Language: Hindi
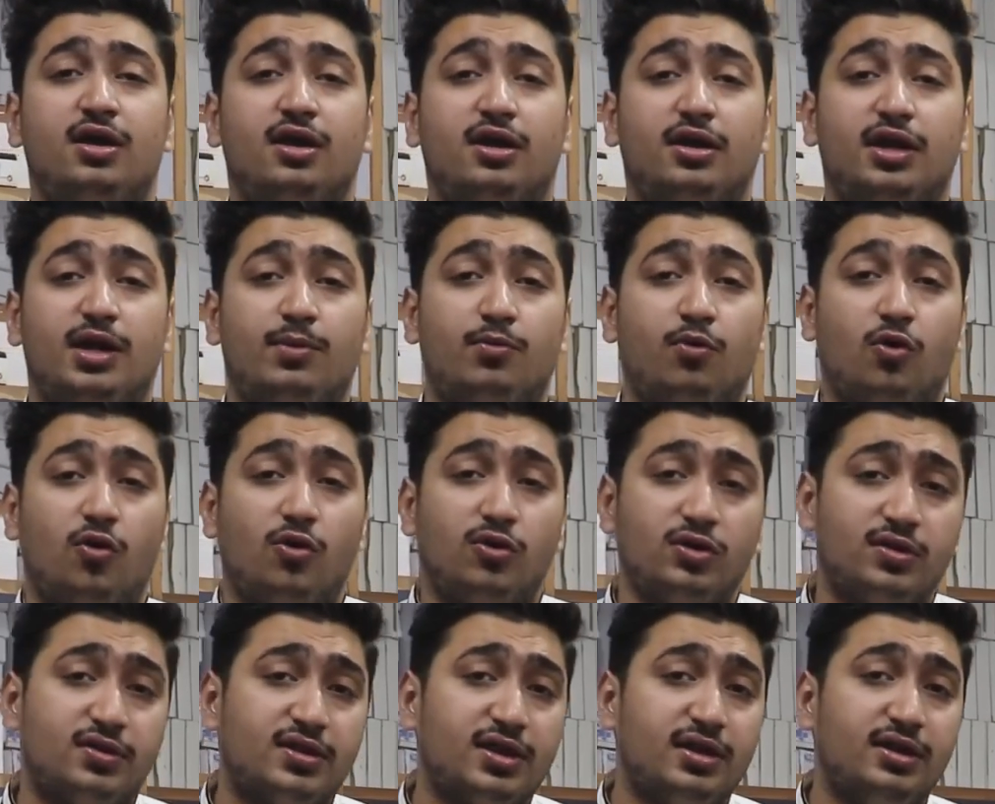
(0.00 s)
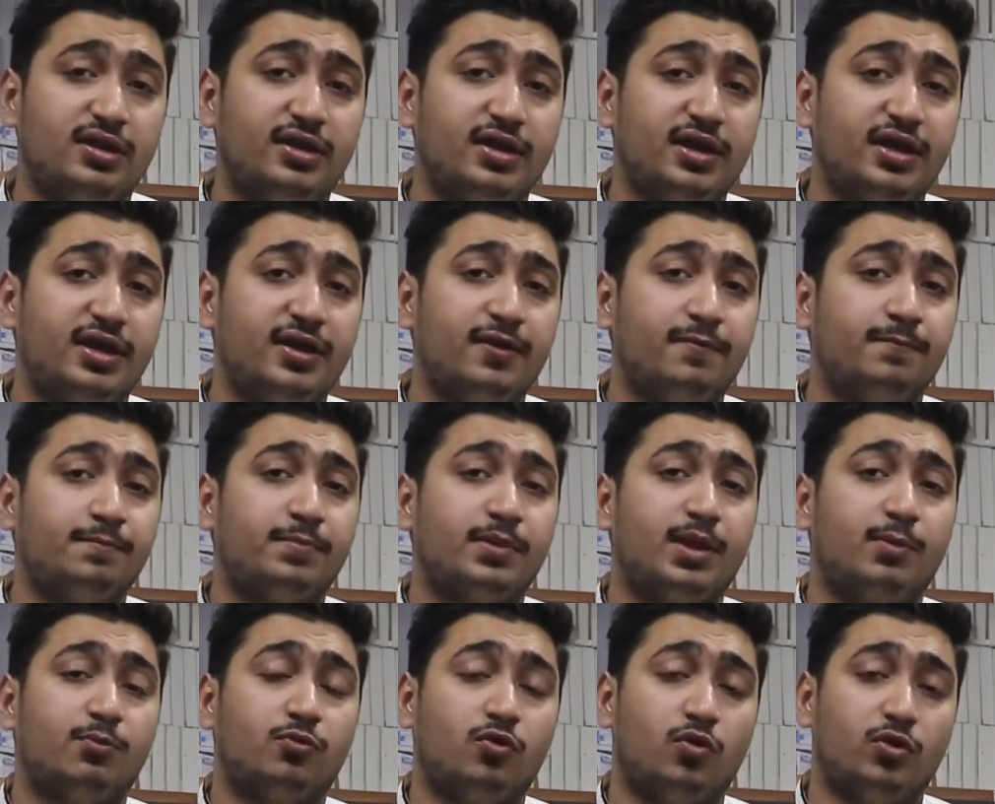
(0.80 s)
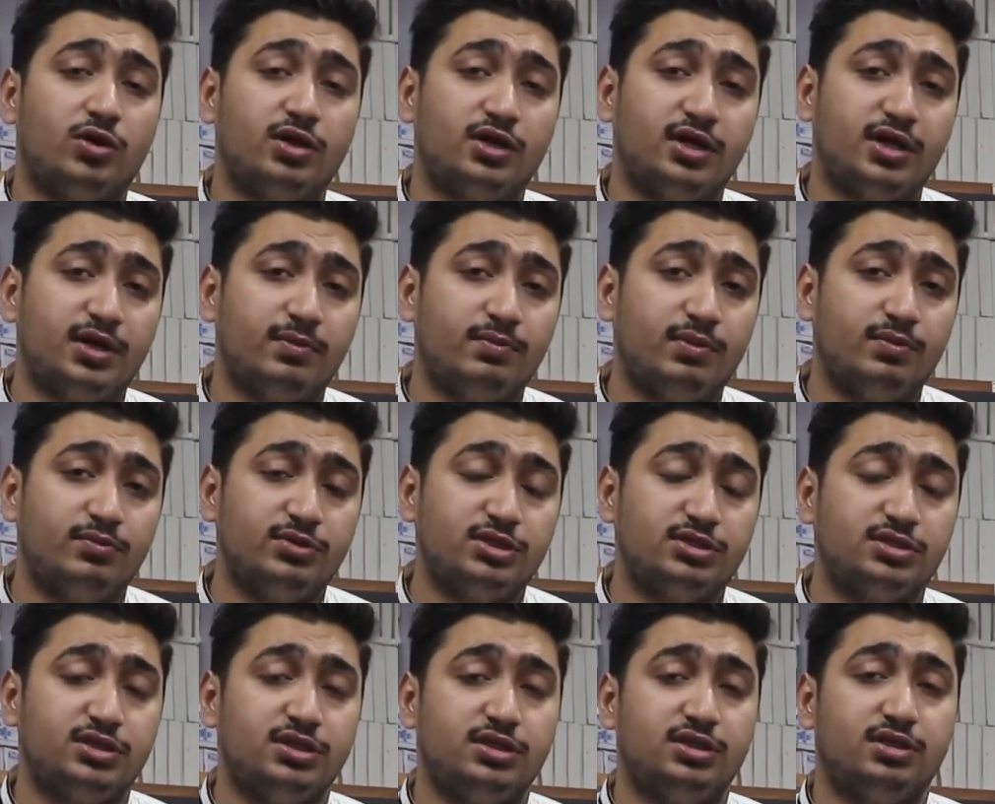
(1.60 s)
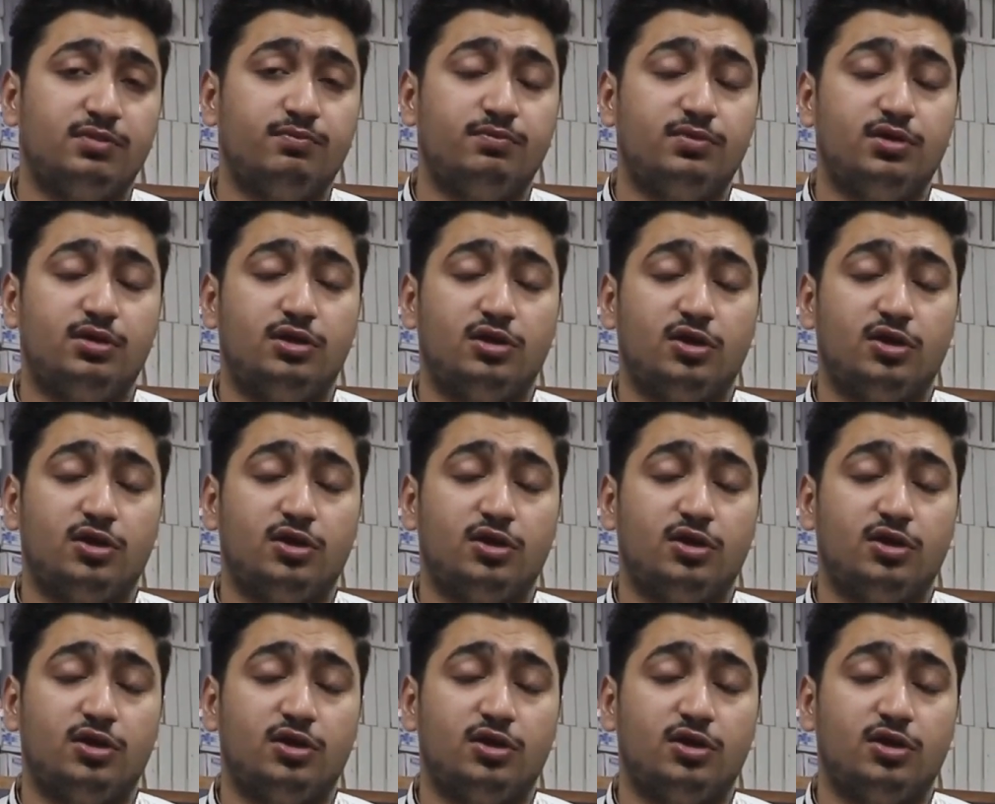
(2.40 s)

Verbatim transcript: अगर आप होलसेलर है आप क्वांटिटी में मशीन